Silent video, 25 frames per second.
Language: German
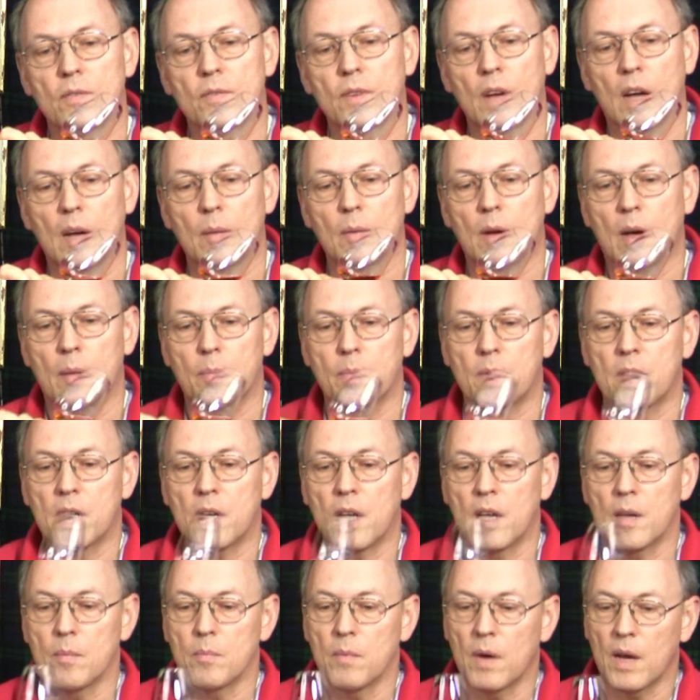Farbe
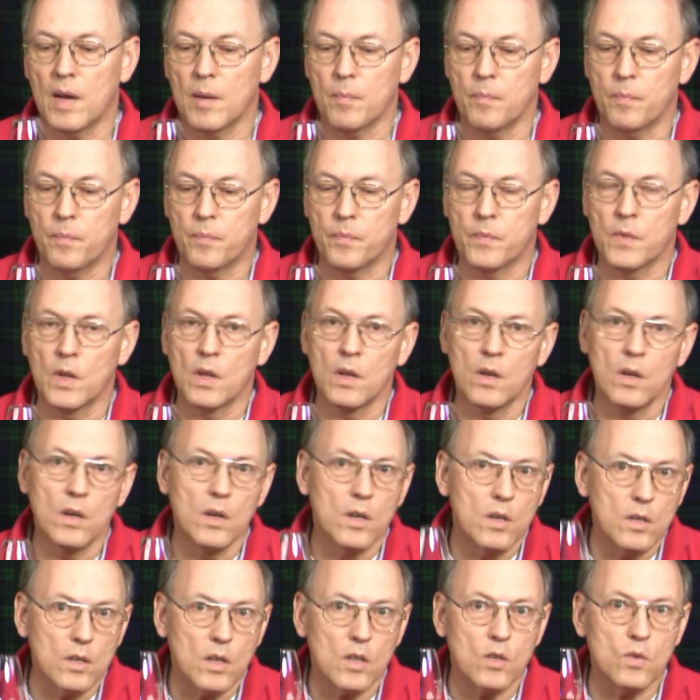abgegeben haben.
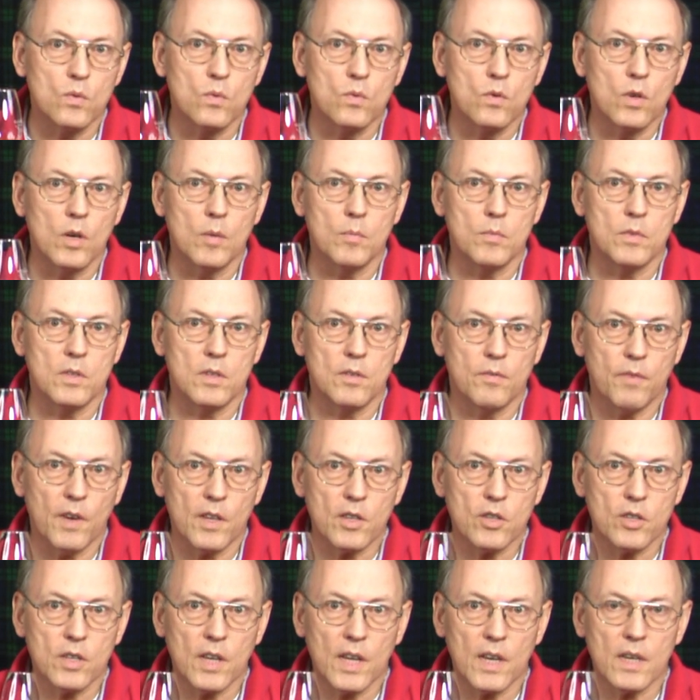Dazu kommt die
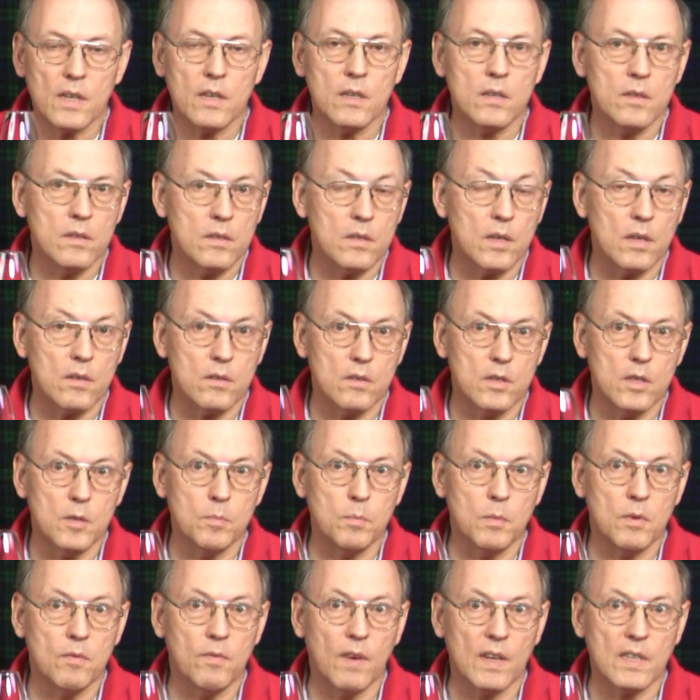Fassstärke, ist also
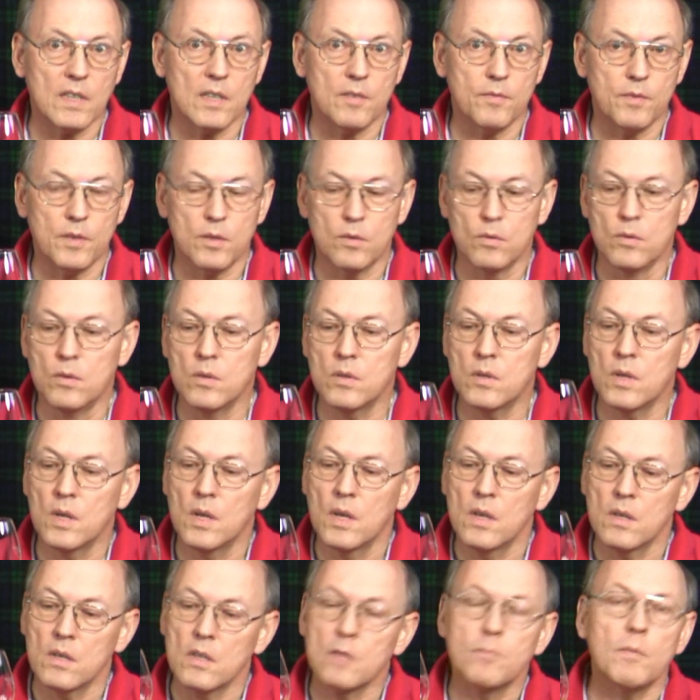nicht mit Wasser verdünnt.
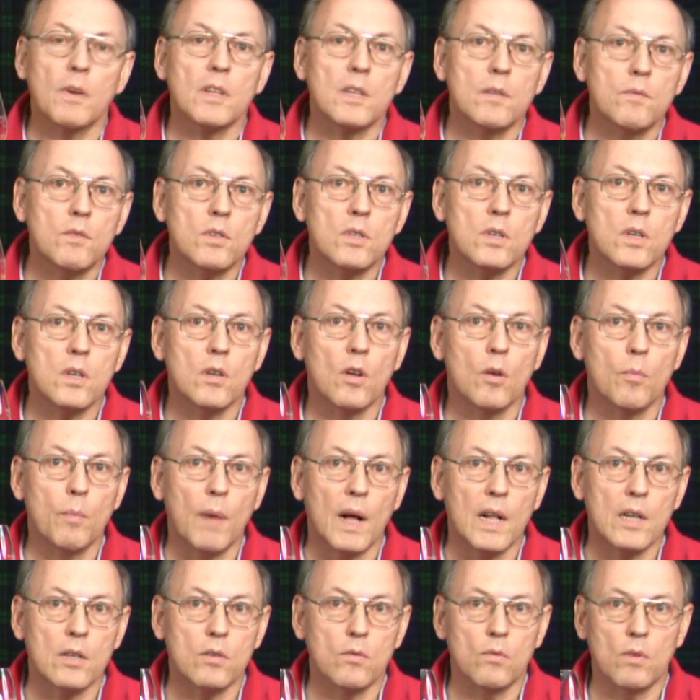Das macht den Whisky
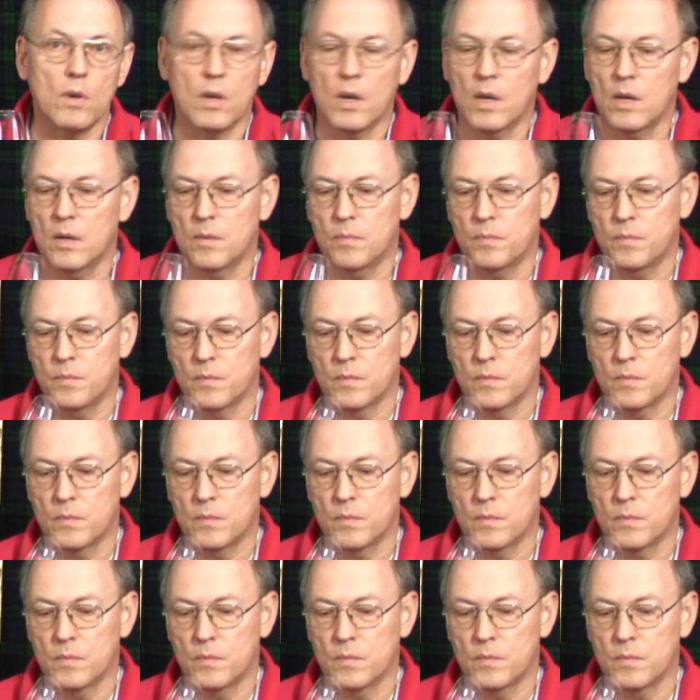nochmal dunkler.